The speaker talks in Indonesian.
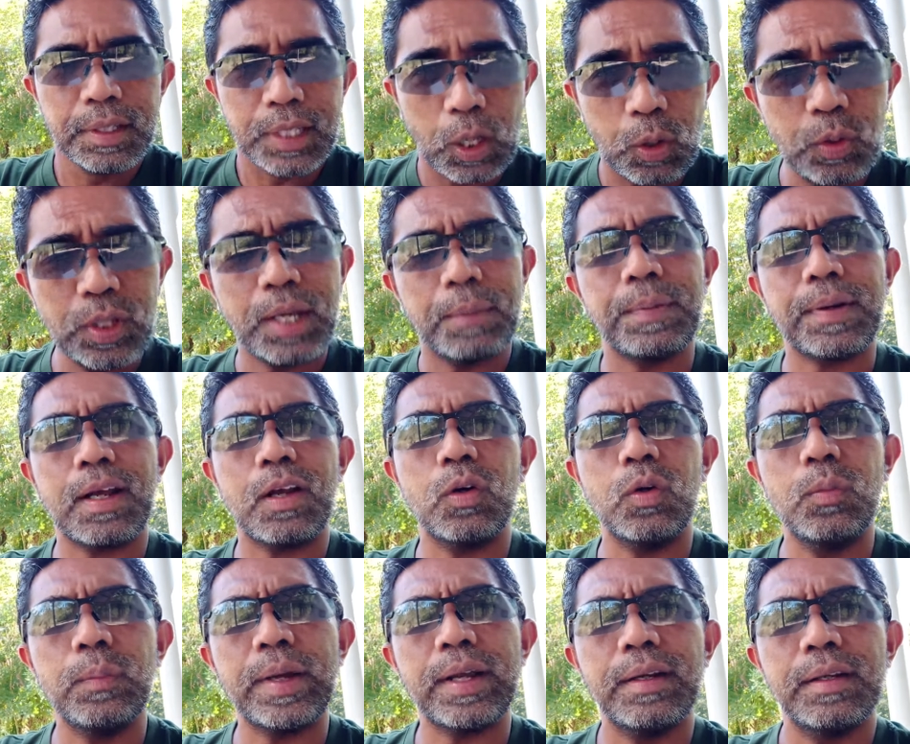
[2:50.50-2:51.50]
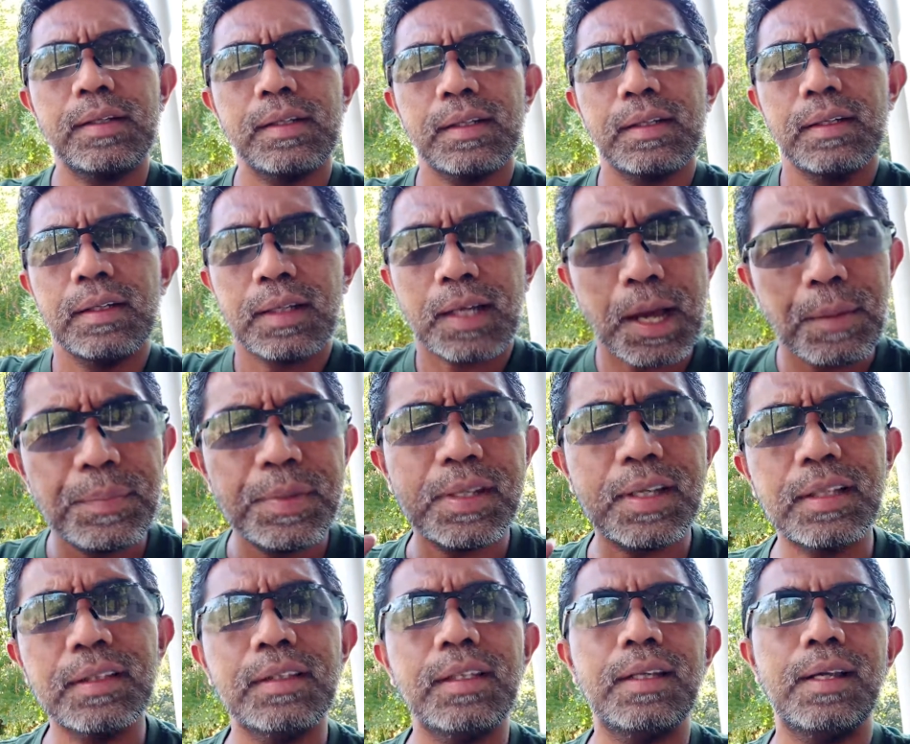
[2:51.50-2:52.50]
Lalu dia berargumen, kami
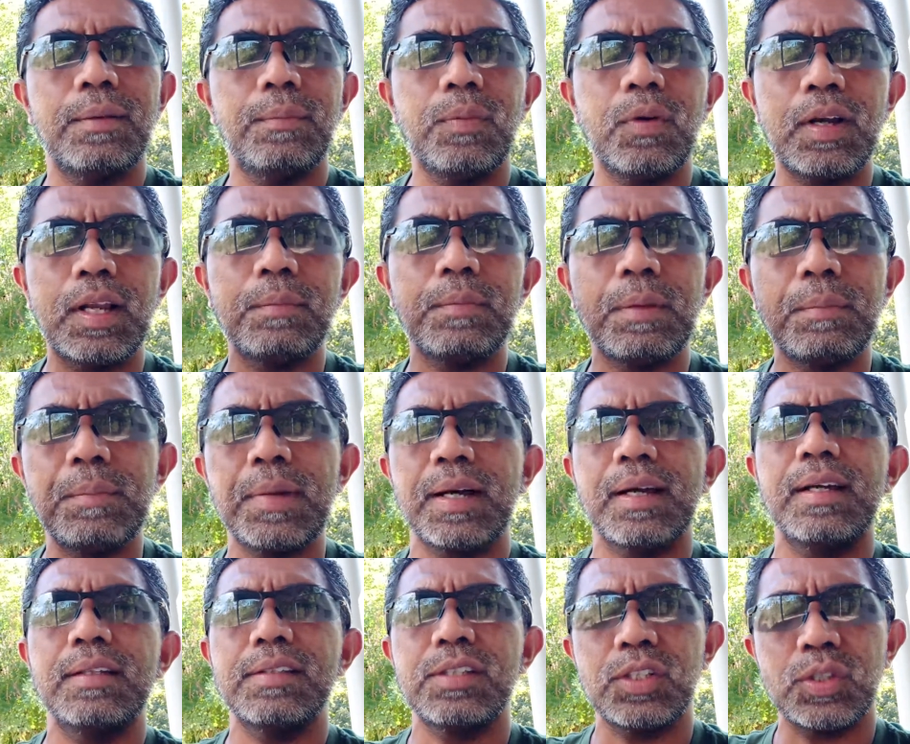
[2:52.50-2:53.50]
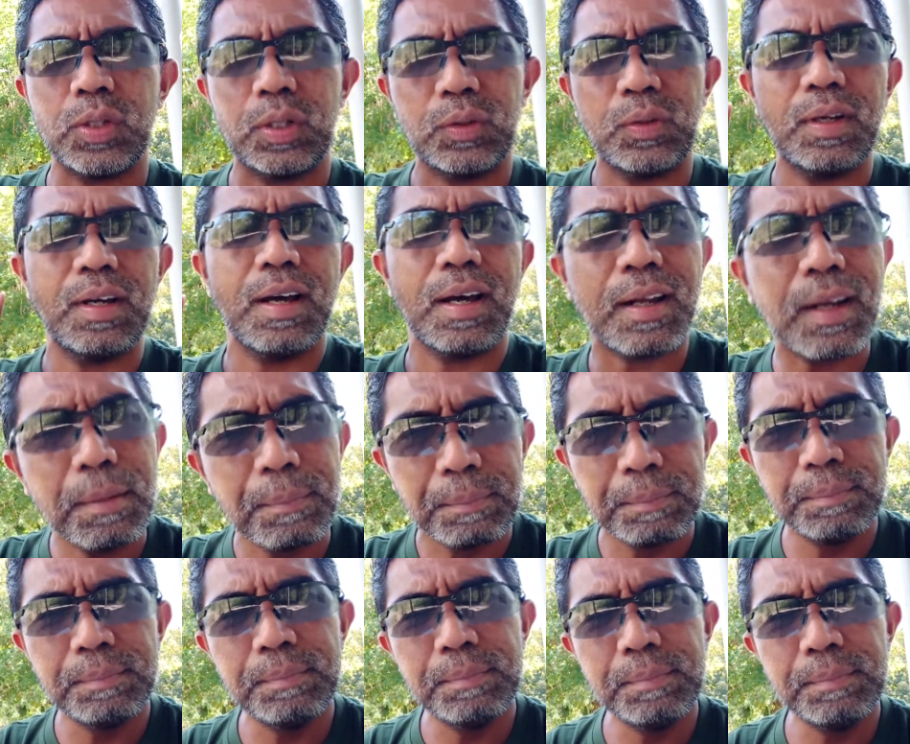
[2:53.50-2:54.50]
kan tidak boleh memakan sesuatu yang haram.
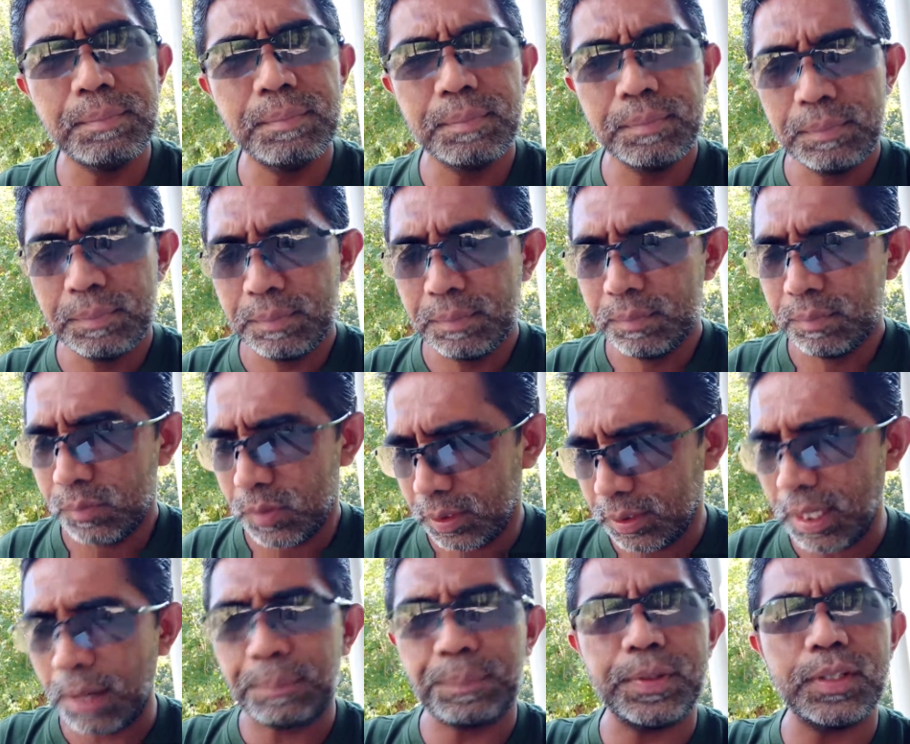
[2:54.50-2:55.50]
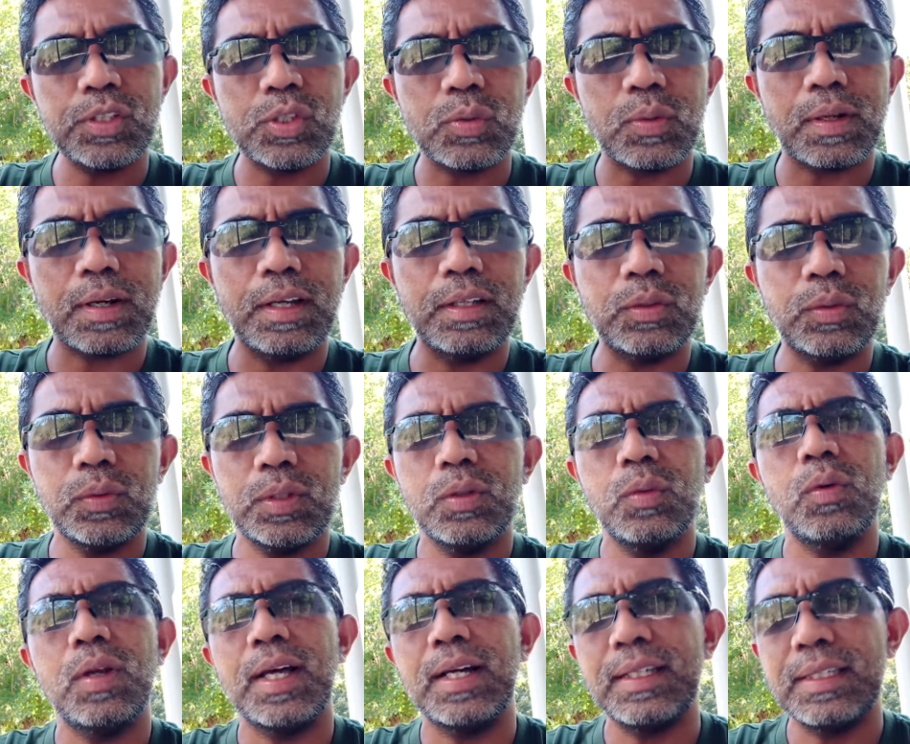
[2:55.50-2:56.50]
Tetapi suara itu
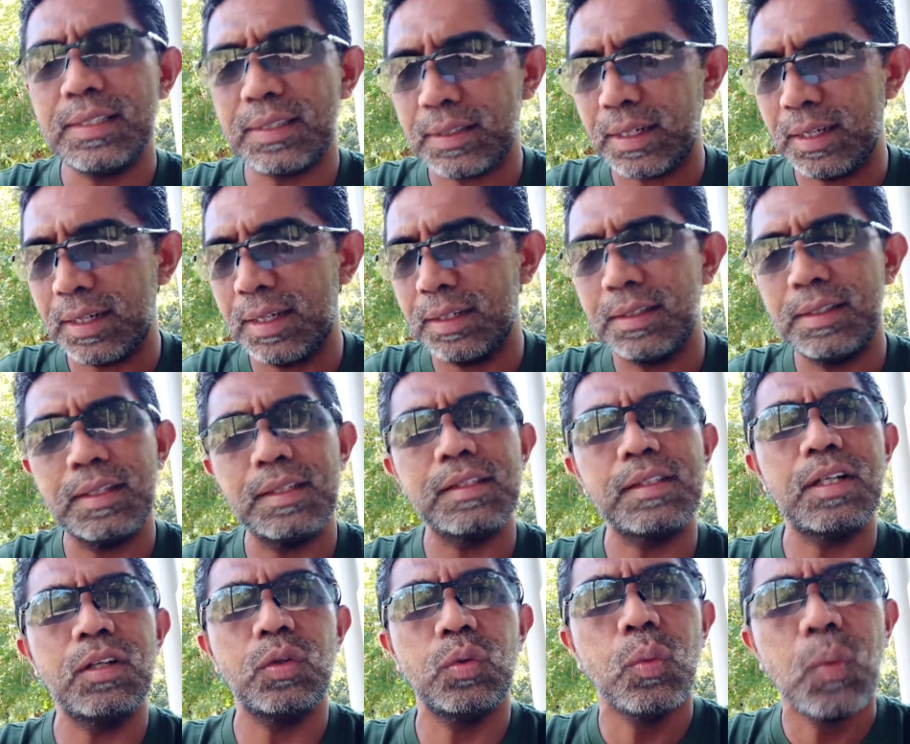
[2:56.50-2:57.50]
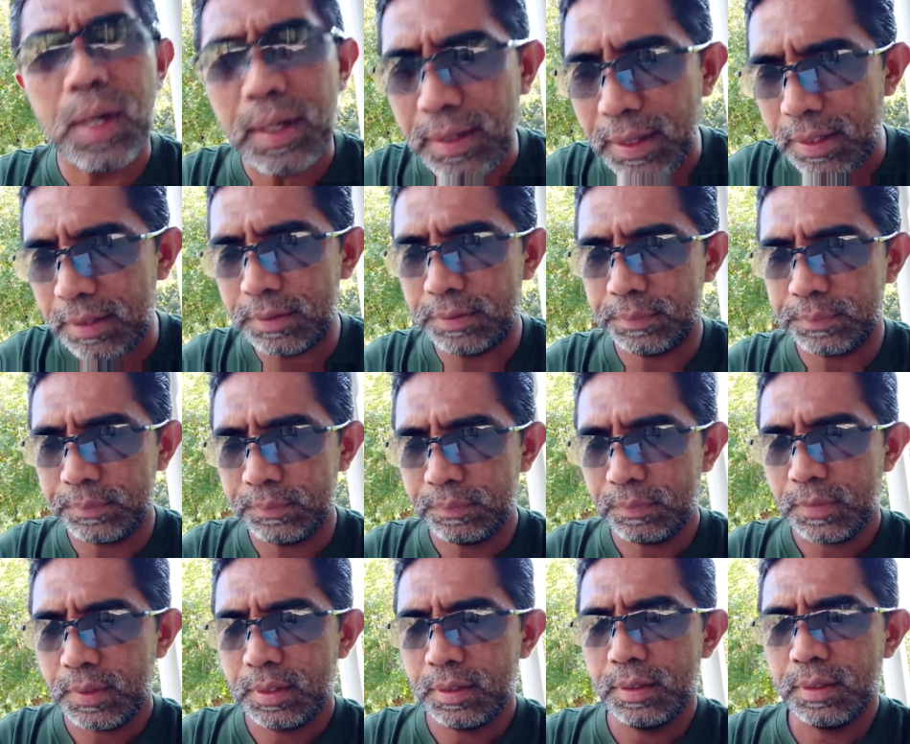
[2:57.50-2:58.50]
diulangi sekali lagi yang kedua kali.
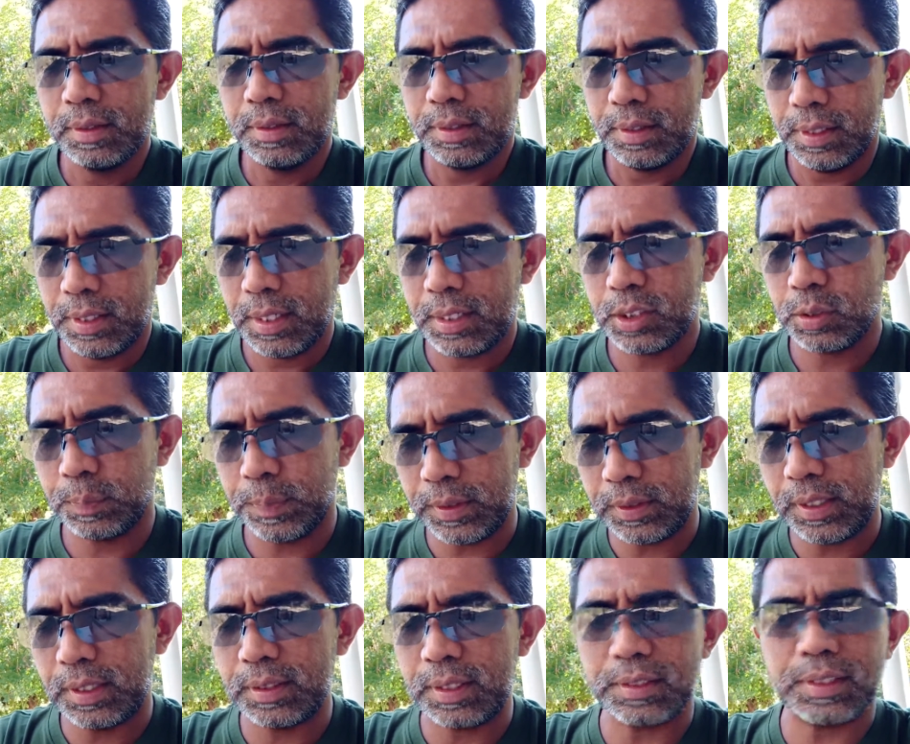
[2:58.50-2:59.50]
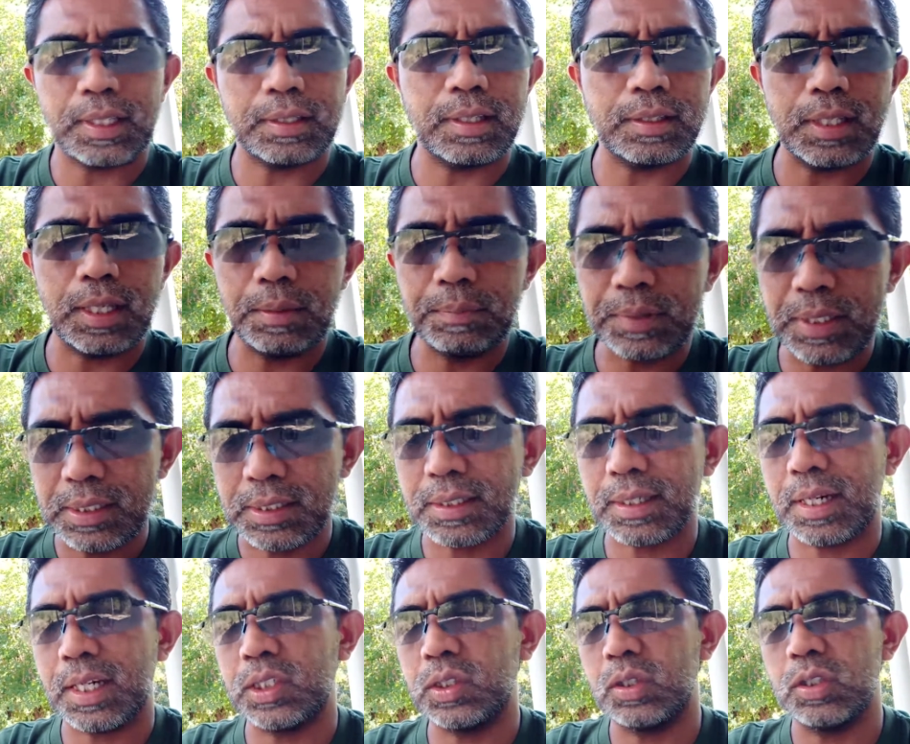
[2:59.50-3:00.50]
Ya, seperti yang tercatat dalam
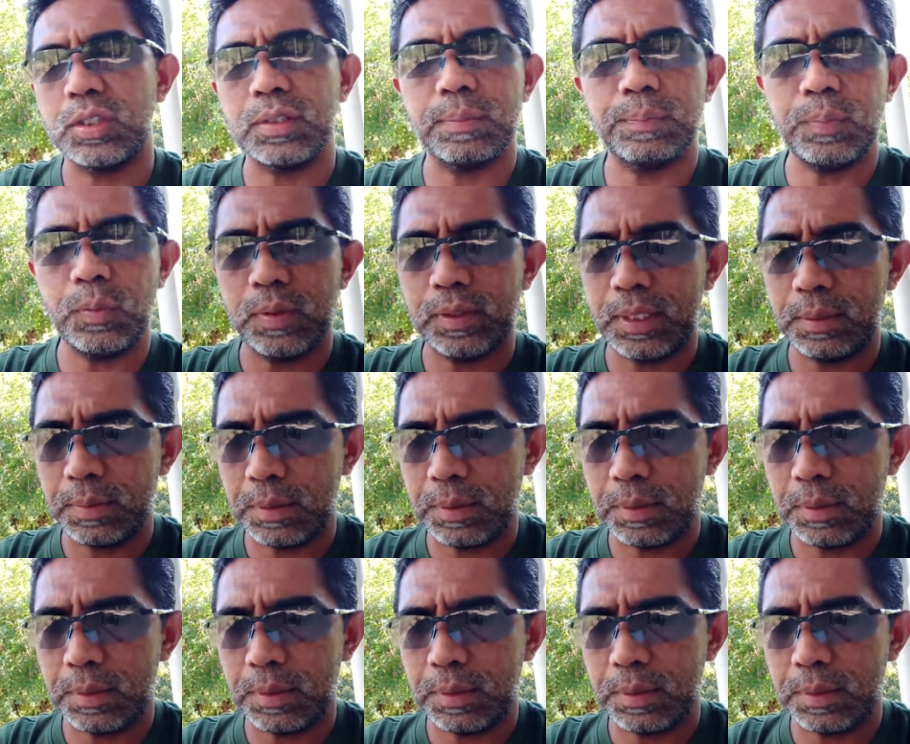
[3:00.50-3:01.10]
kisah Rasul 10 ayat